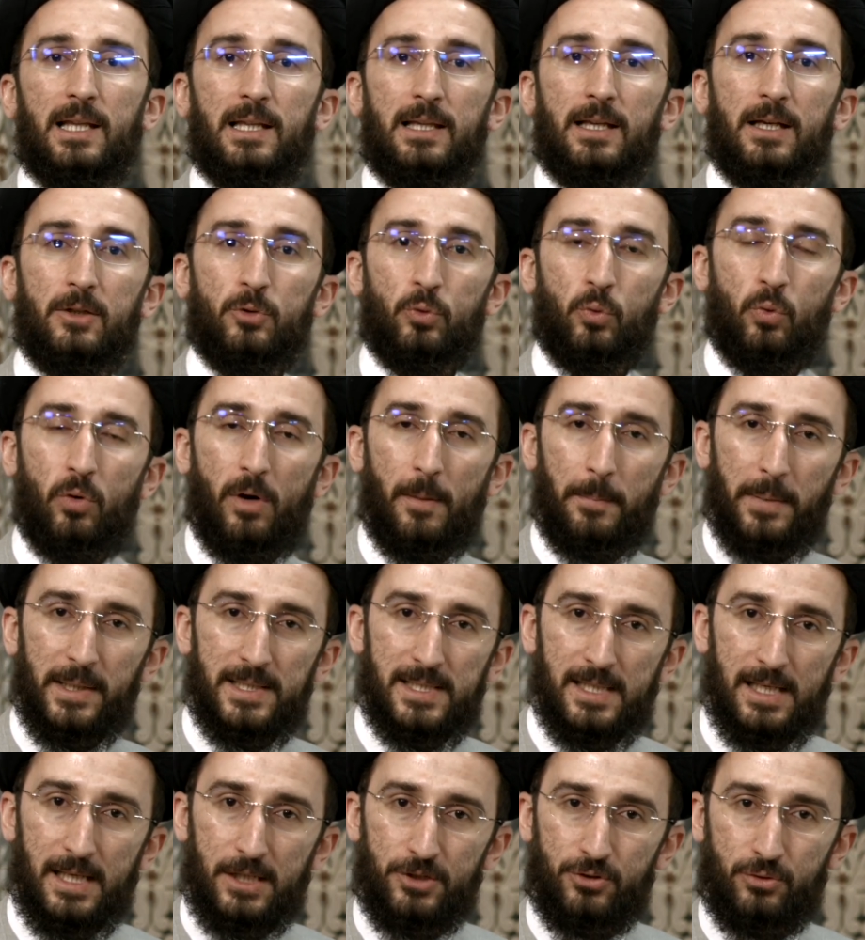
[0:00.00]
y a trois
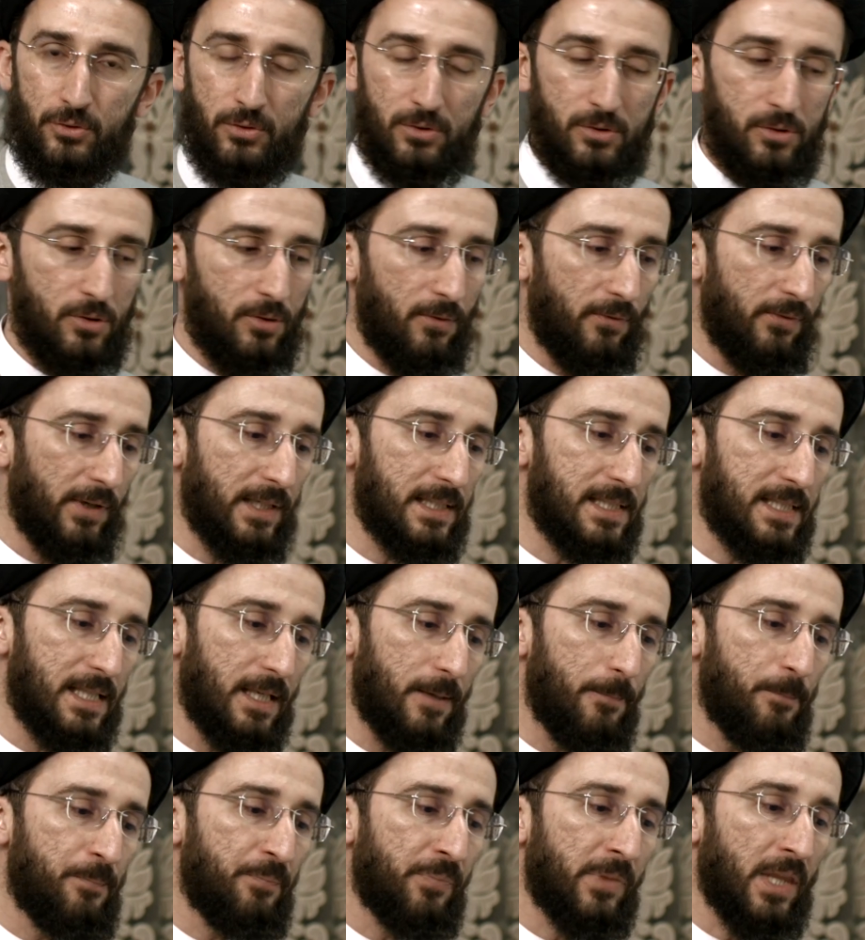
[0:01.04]
passages de ce
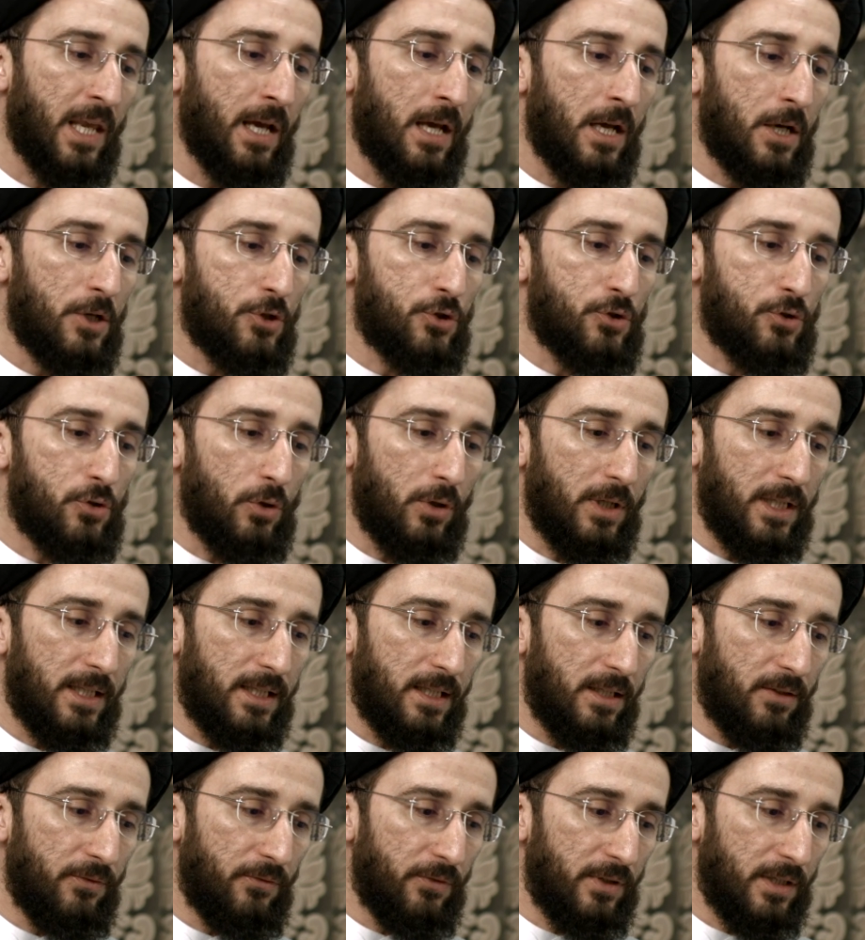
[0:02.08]
verset. Ce
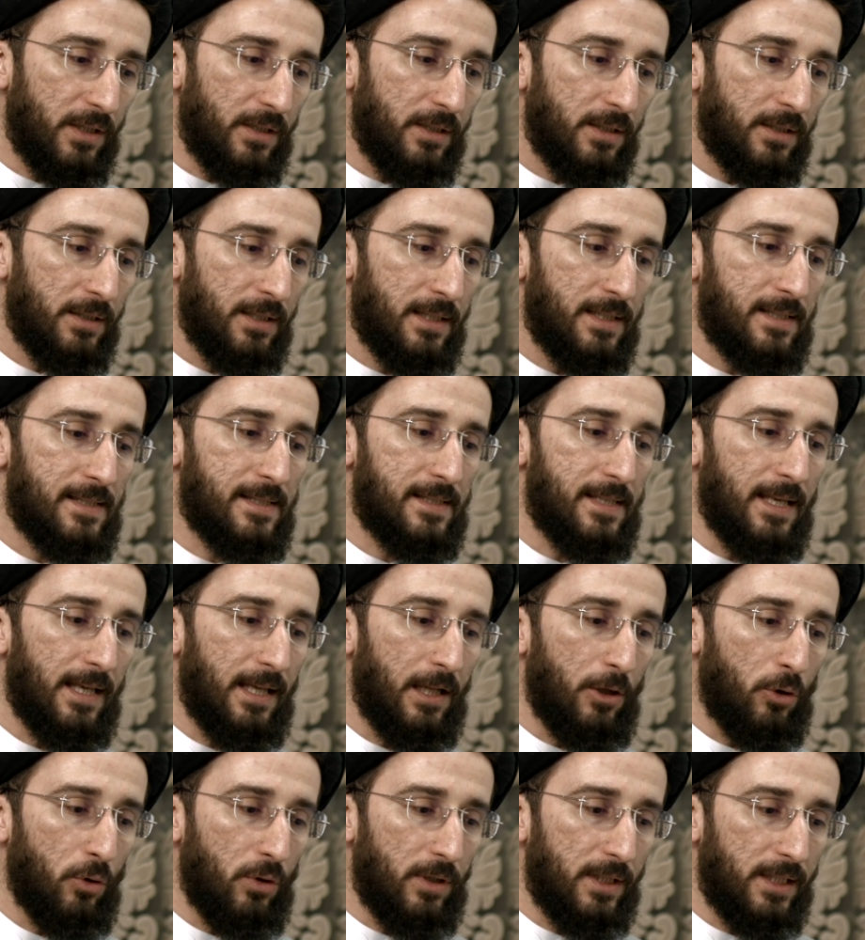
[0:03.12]
livre,
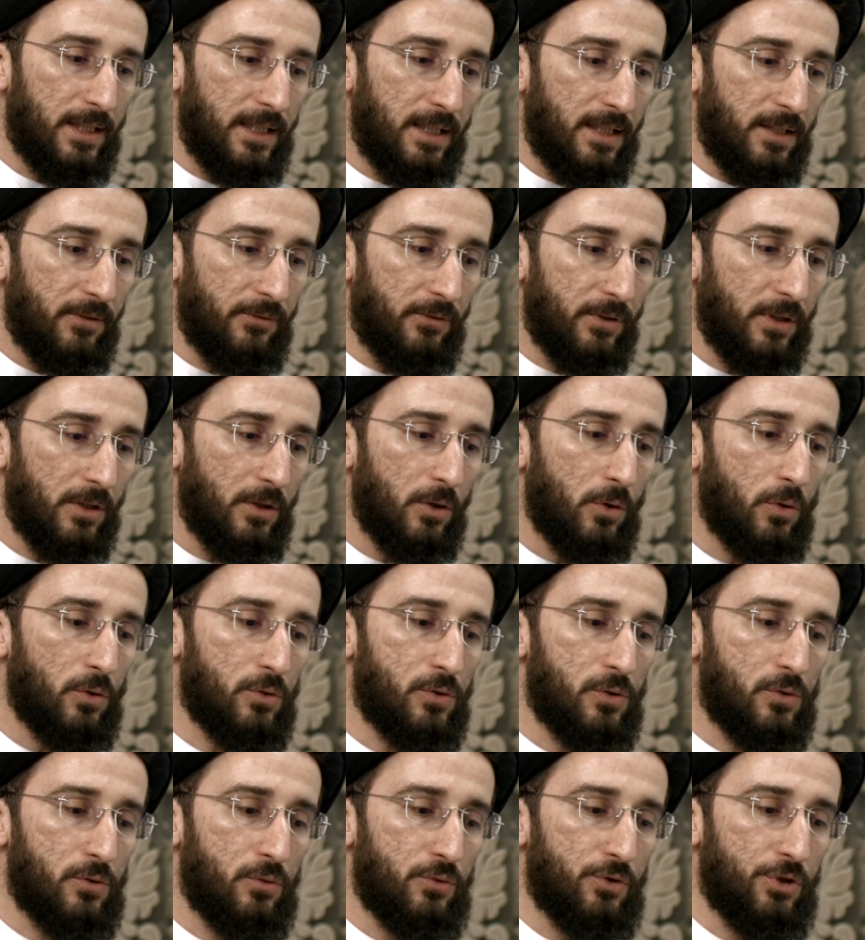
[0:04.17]
c'est le livre
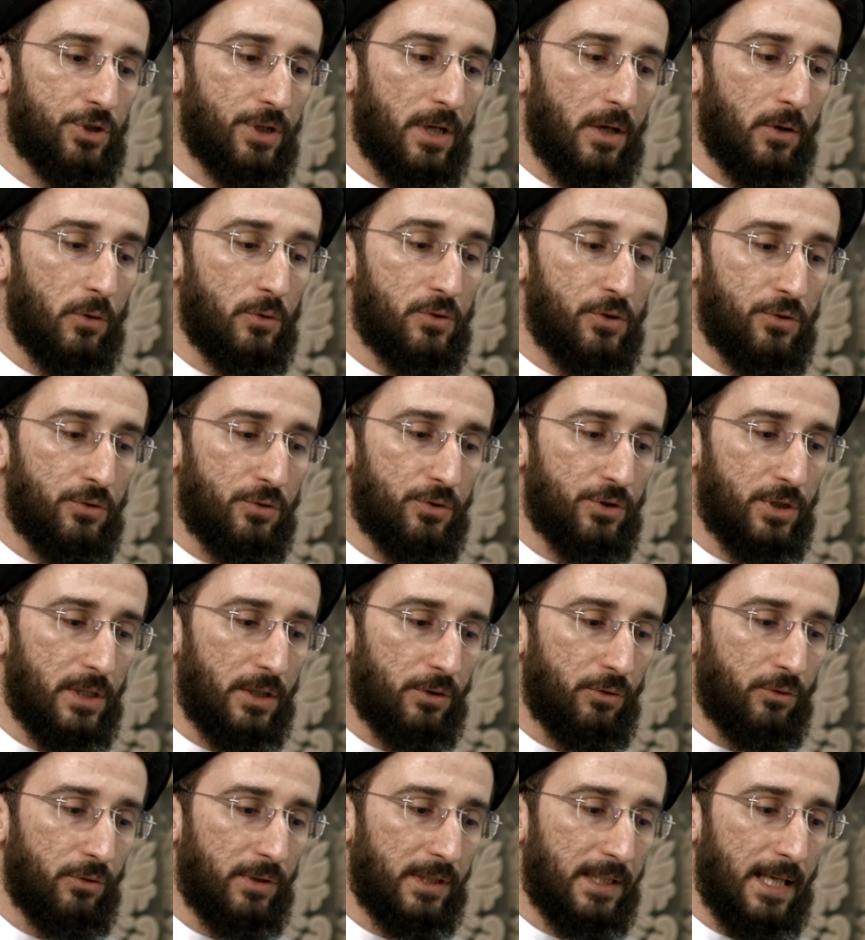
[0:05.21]
au sujet, au
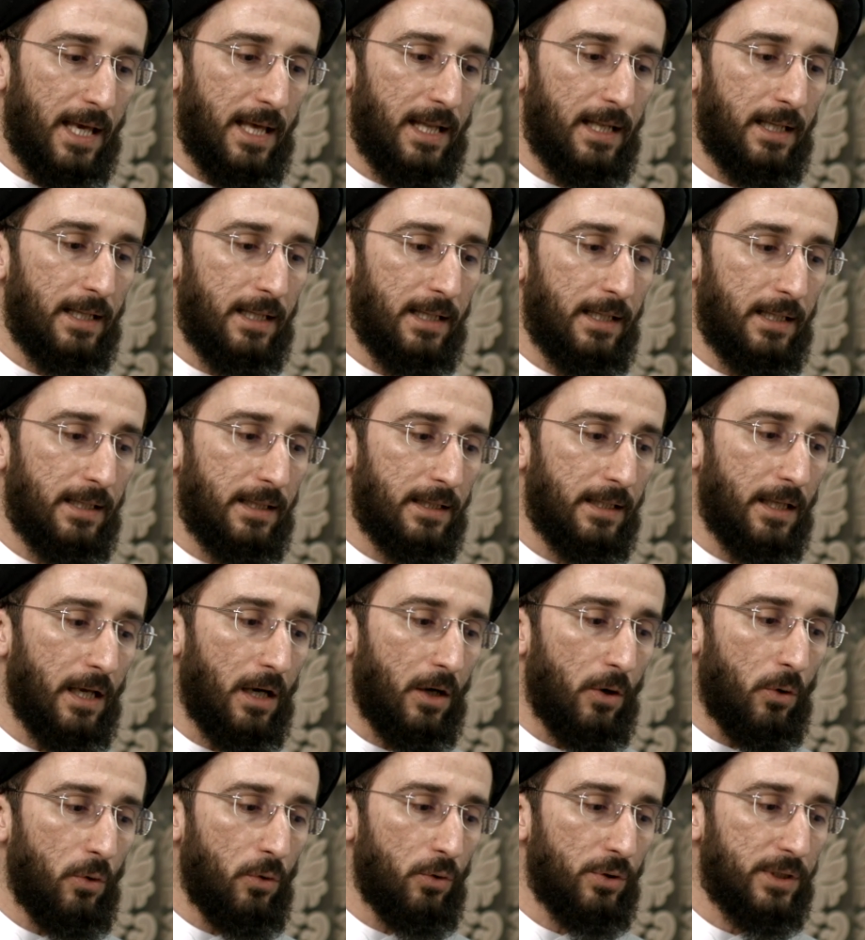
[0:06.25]
duquel il n'y
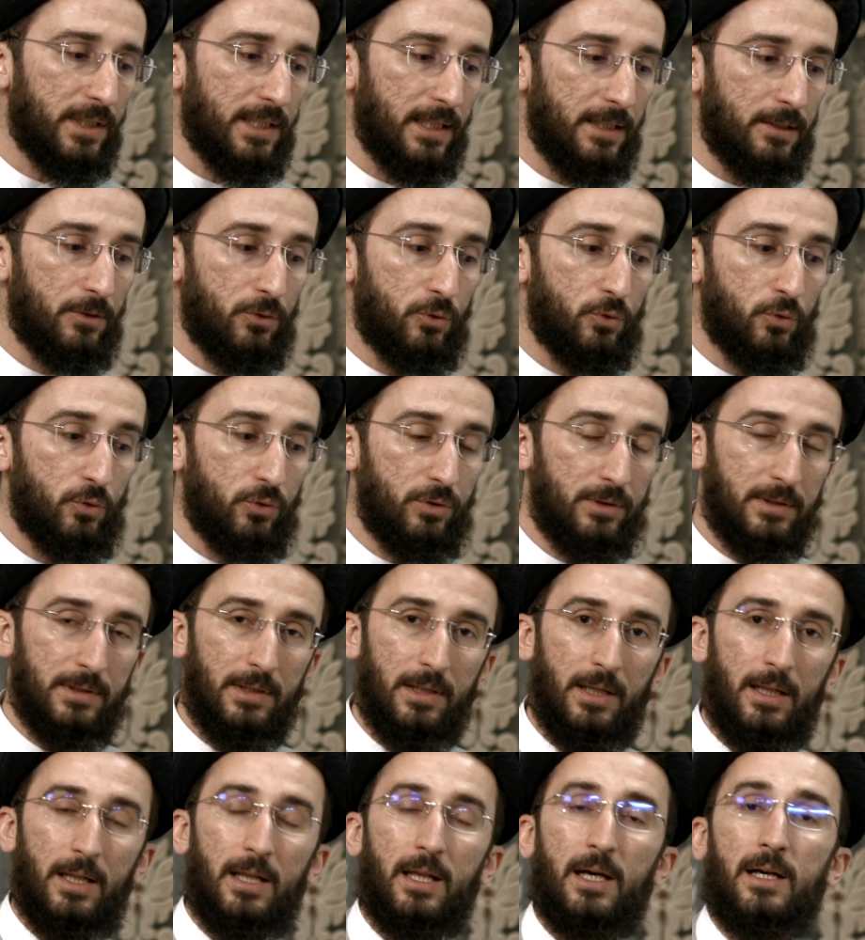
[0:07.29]
a aucun doute.
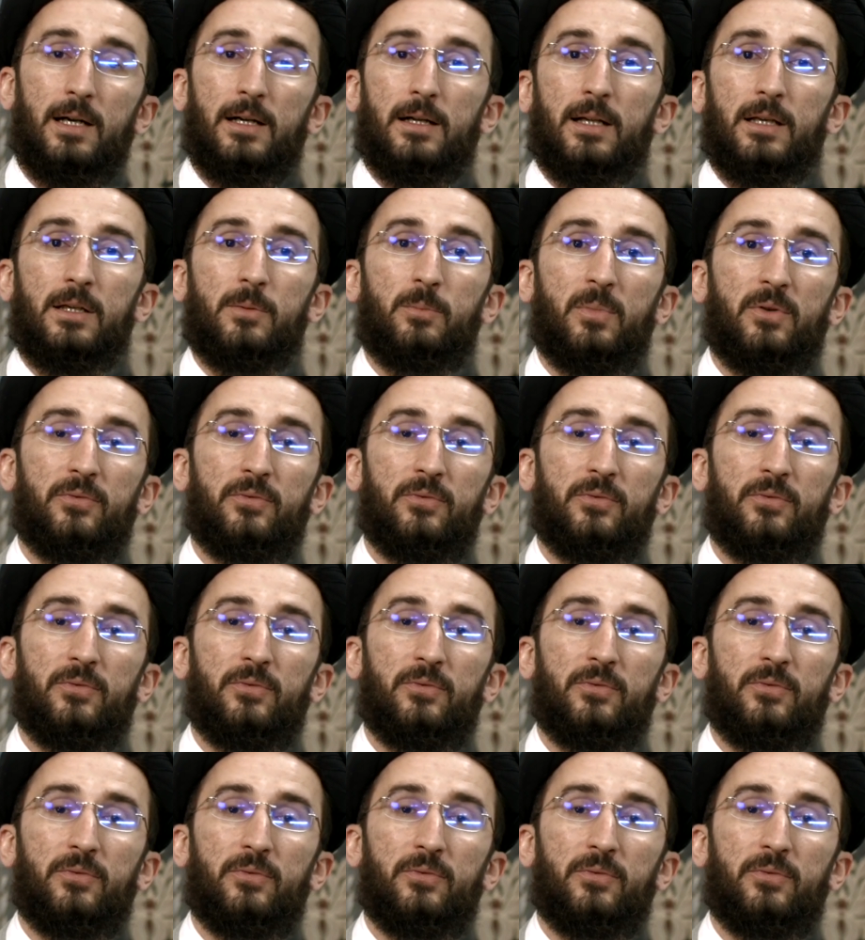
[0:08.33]
La